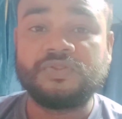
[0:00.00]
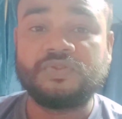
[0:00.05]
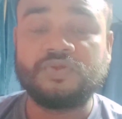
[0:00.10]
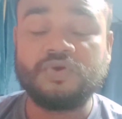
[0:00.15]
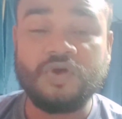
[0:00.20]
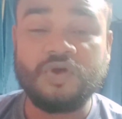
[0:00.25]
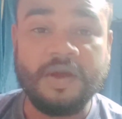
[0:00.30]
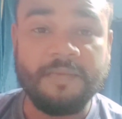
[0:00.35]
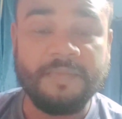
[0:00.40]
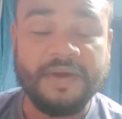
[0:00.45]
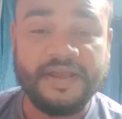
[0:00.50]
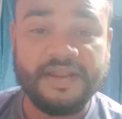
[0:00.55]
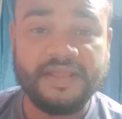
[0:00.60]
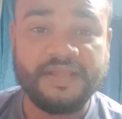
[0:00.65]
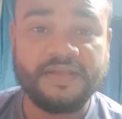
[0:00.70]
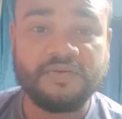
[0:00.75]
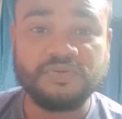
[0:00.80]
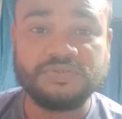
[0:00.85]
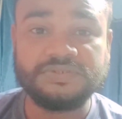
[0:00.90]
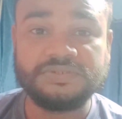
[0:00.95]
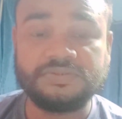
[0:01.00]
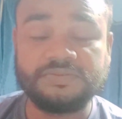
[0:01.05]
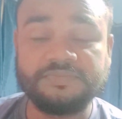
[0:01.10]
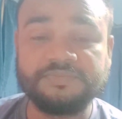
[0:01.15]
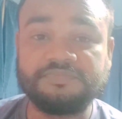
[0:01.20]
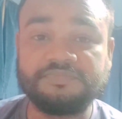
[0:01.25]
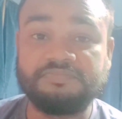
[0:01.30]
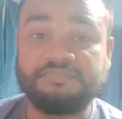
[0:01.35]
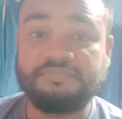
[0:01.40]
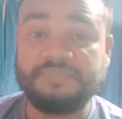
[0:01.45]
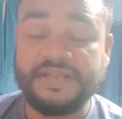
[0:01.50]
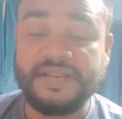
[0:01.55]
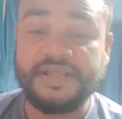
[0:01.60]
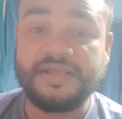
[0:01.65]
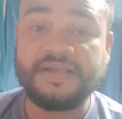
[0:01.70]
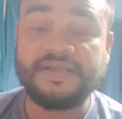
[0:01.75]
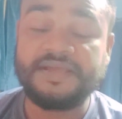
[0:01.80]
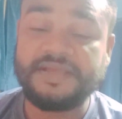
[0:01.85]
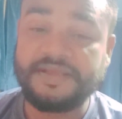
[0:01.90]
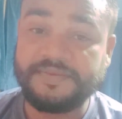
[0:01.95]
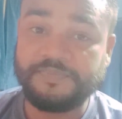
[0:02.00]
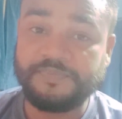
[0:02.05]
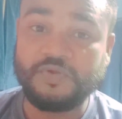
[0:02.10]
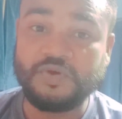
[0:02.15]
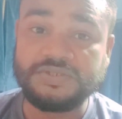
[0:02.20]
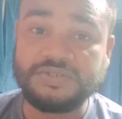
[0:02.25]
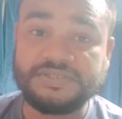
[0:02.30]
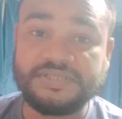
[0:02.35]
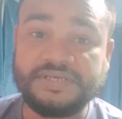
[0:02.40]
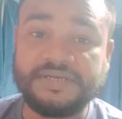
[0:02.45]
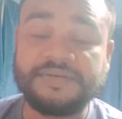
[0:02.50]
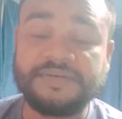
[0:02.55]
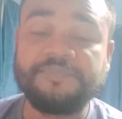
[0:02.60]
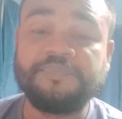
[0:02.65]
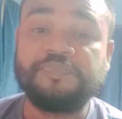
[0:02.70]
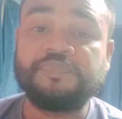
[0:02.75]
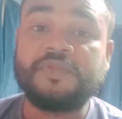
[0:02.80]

तो हमारे कुछ मेरे का एक दोस्त था